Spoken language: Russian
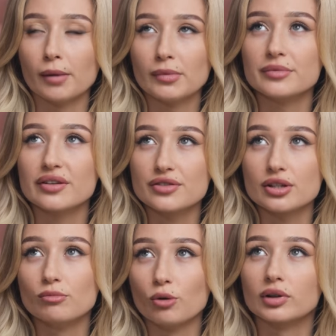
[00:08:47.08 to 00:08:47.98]
Мама мне в
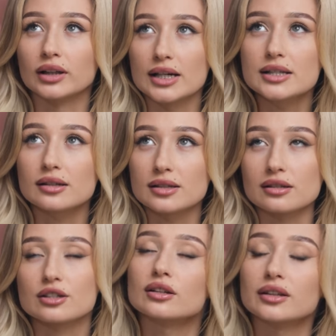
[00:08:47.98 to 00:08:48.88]
седьмом классе
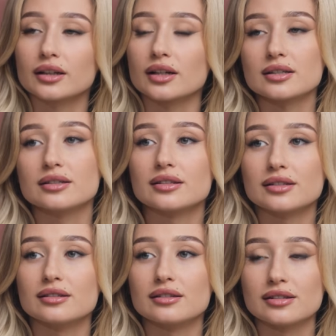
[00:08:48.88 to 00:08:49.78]
разрешила накрасить
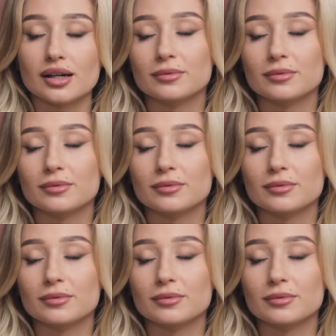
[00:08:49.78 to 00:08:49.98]
ресницы.